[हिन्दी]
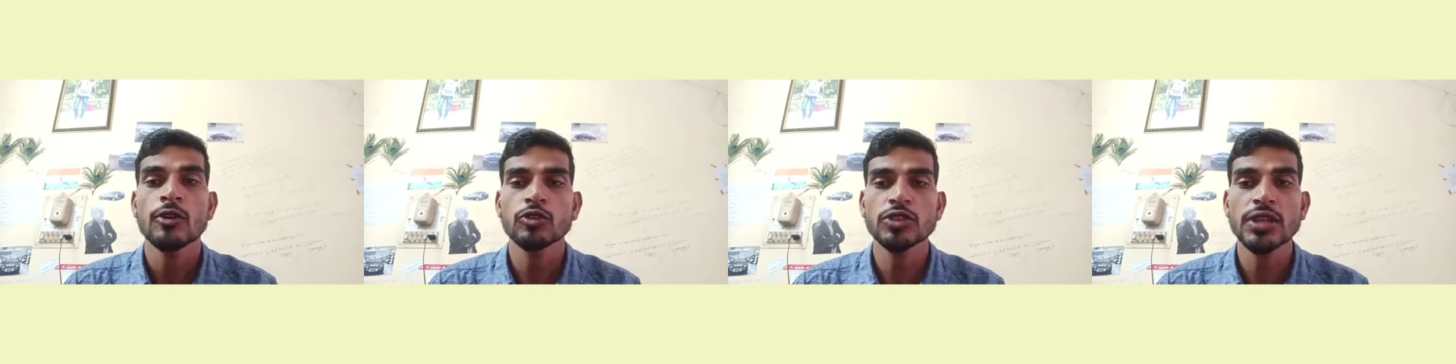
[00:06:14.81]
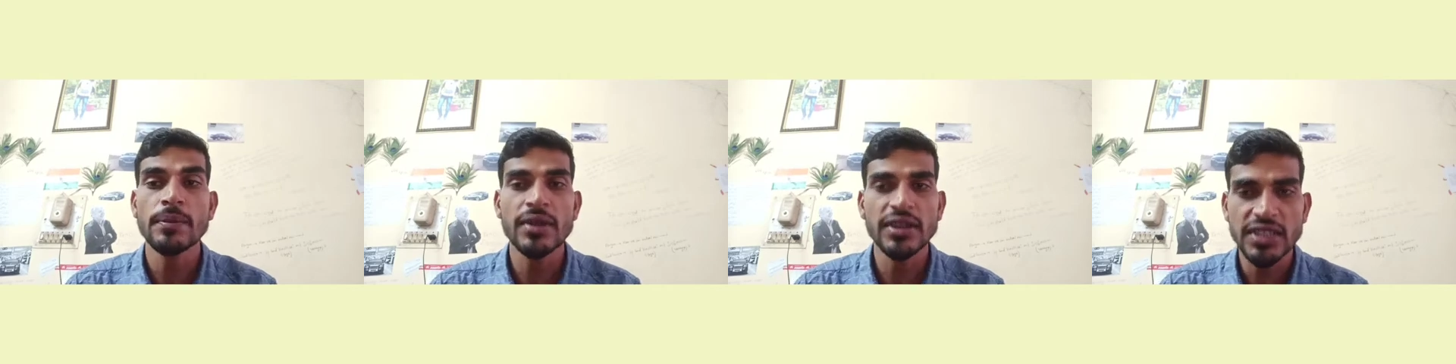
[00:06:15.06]

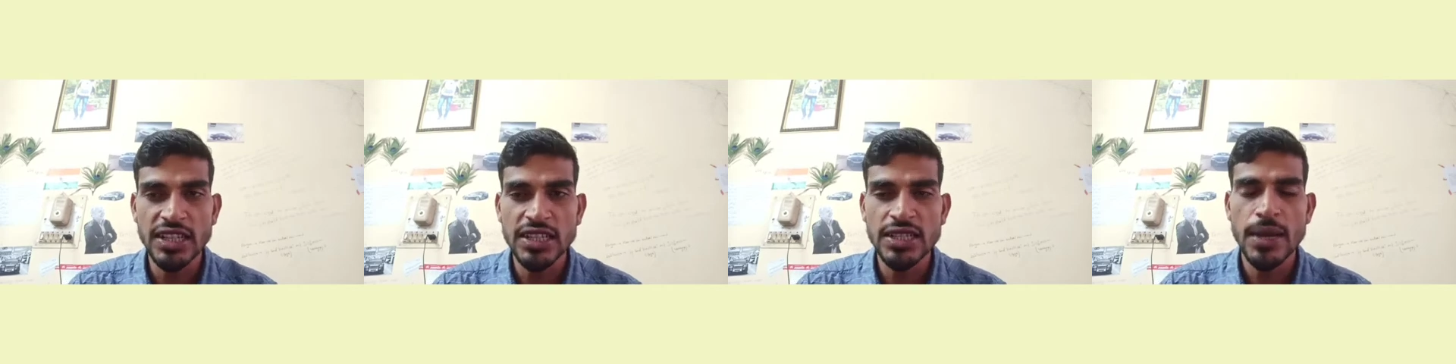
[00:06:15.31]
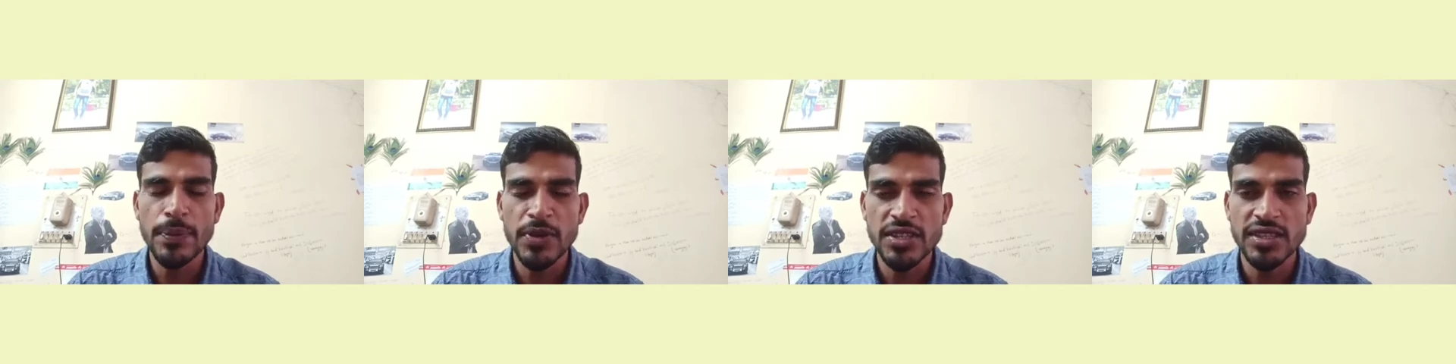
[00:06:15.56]
उसे मेंटली
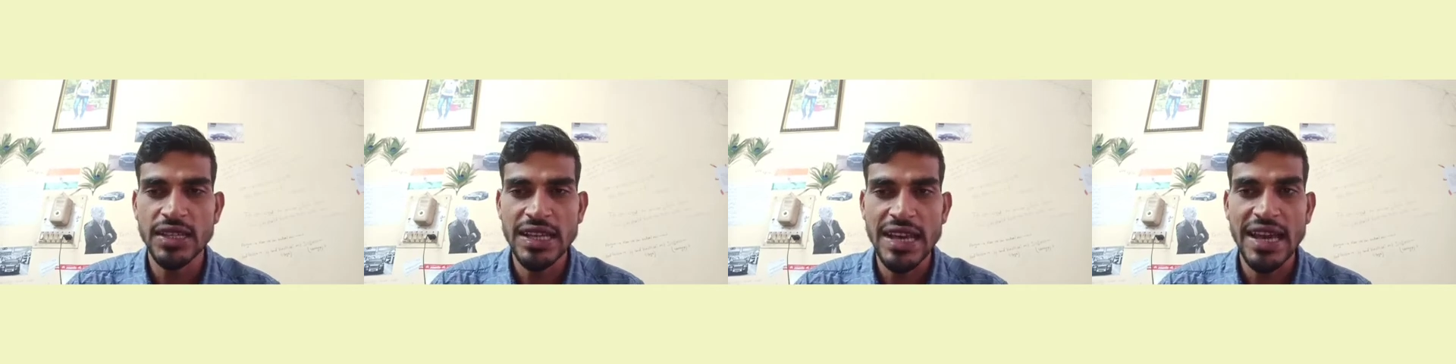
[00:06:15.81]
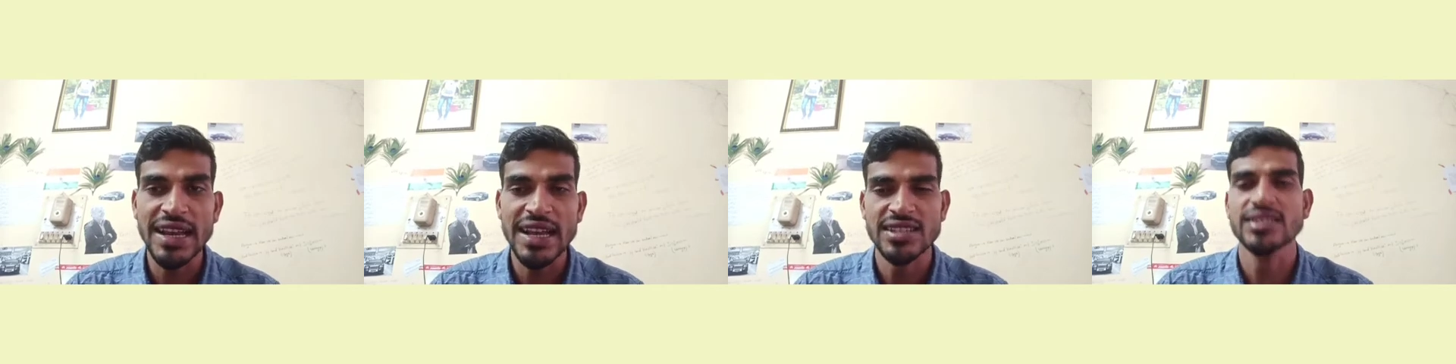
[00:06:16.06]
या फिजिकली
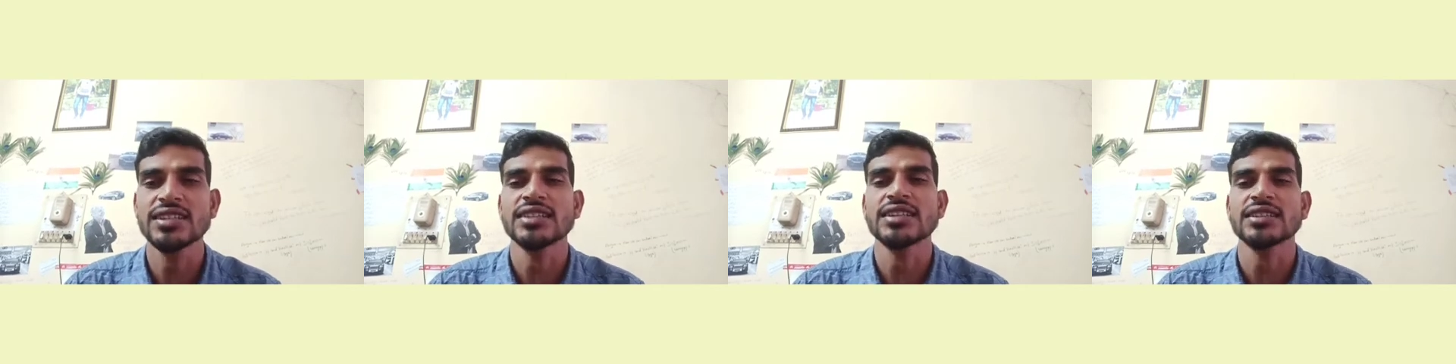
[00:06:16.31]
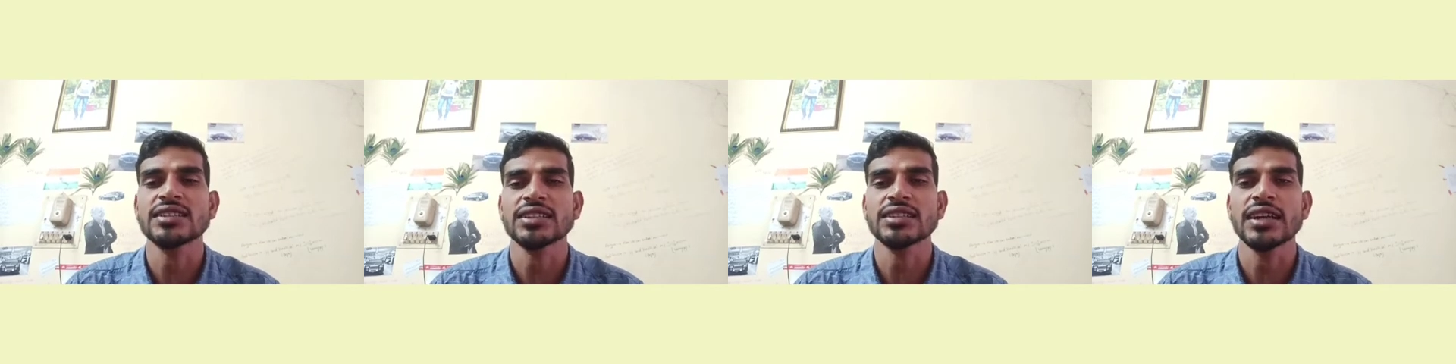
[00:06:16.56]
हरास किया
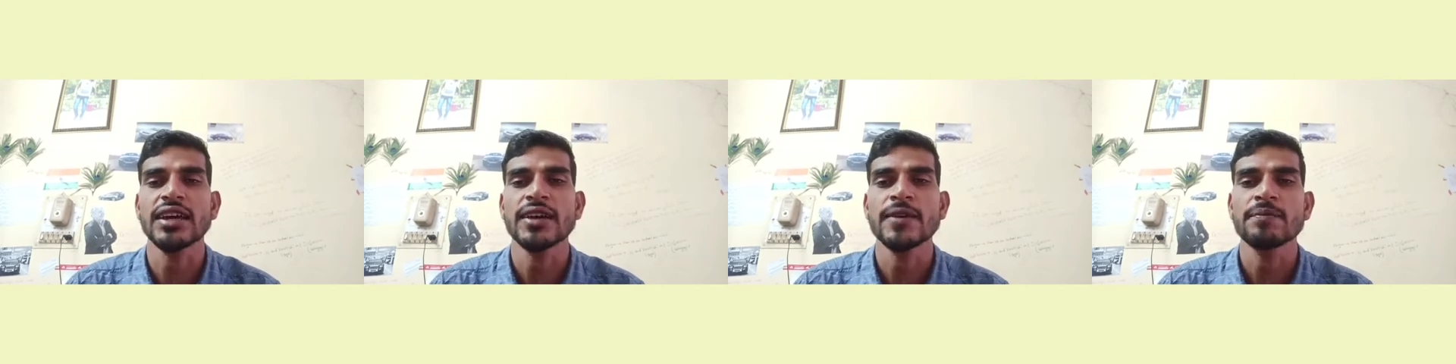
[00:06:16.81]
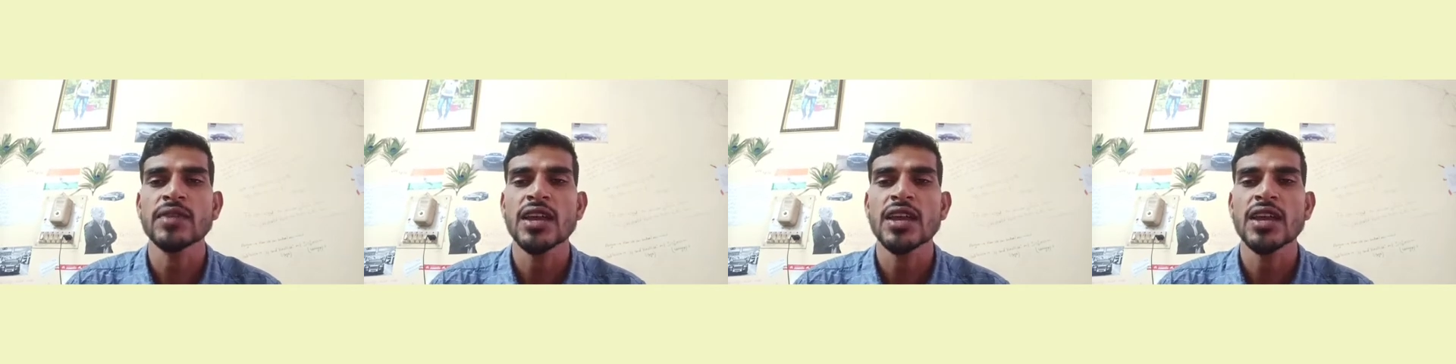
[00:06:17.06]
जा सकता है